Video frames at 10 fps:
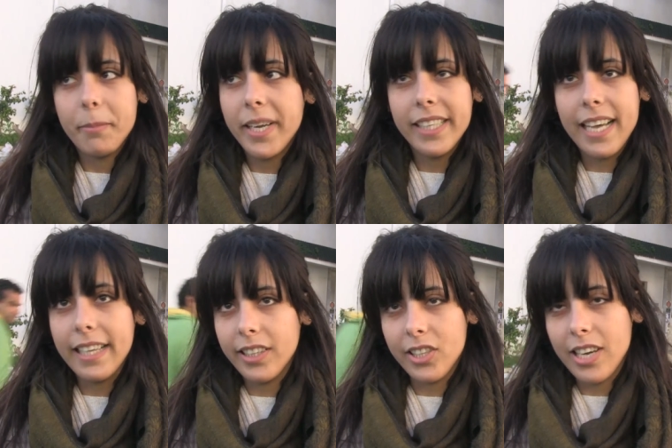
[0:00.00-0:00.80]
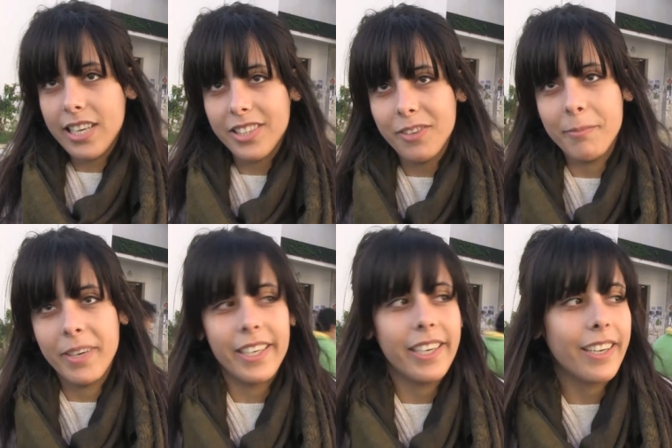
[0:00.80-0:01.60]
ما يتعداش حاجه كيف
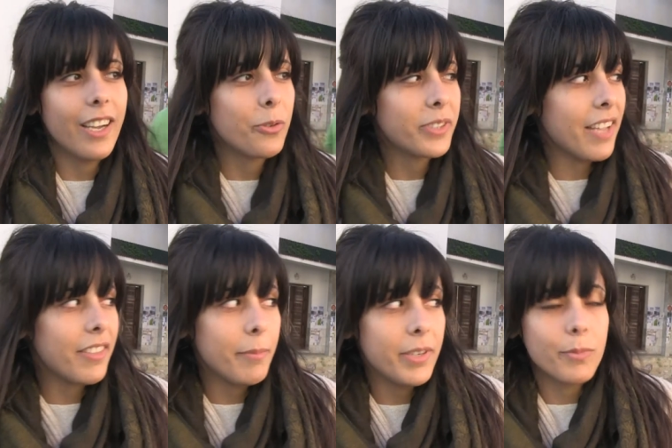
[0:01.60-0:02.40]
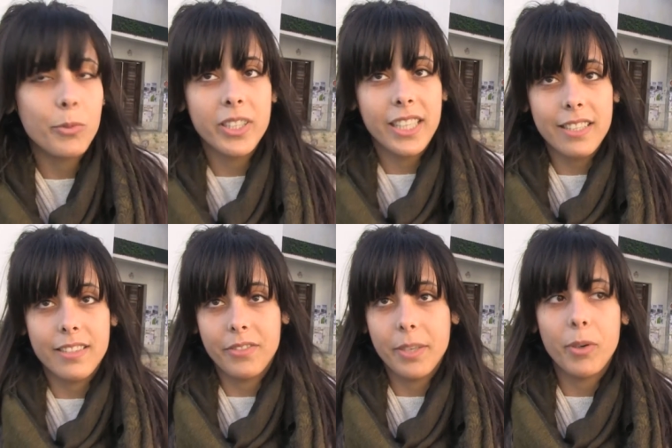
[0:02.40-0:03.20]
ما هكاكا والتعذيب لازم يتقصد
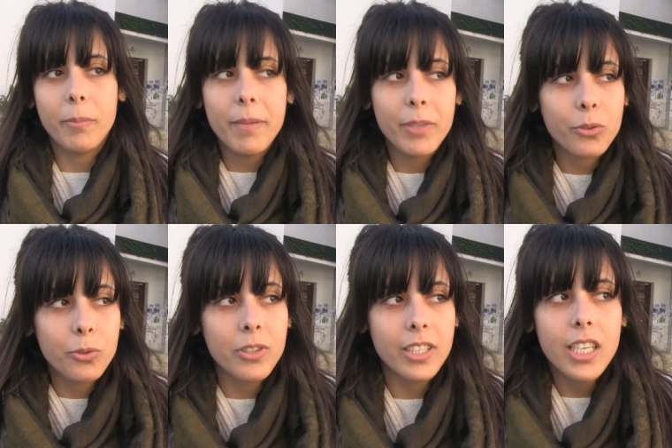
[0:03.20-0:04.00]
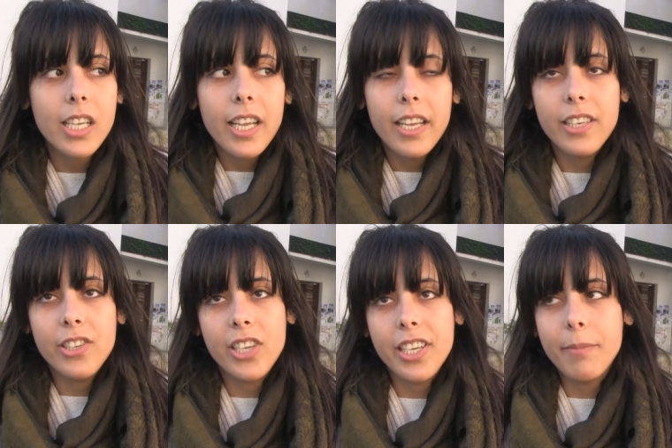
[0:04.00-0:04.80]
فريمون مهما تكون
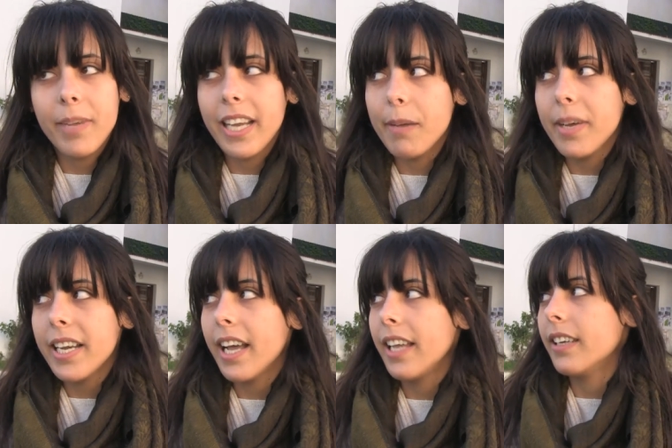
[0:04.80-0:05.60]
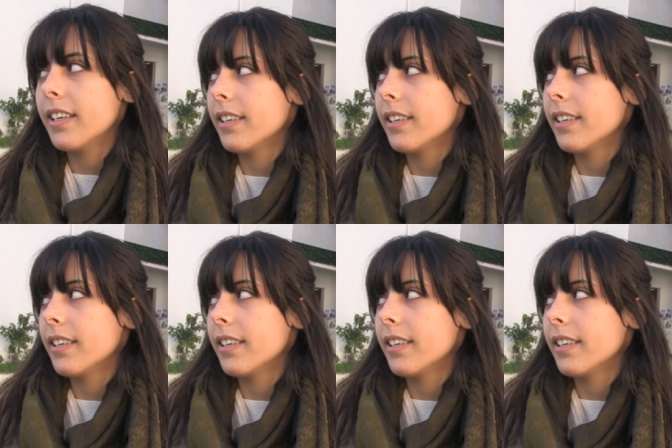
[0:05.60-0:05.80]
الجريمه اللي عملها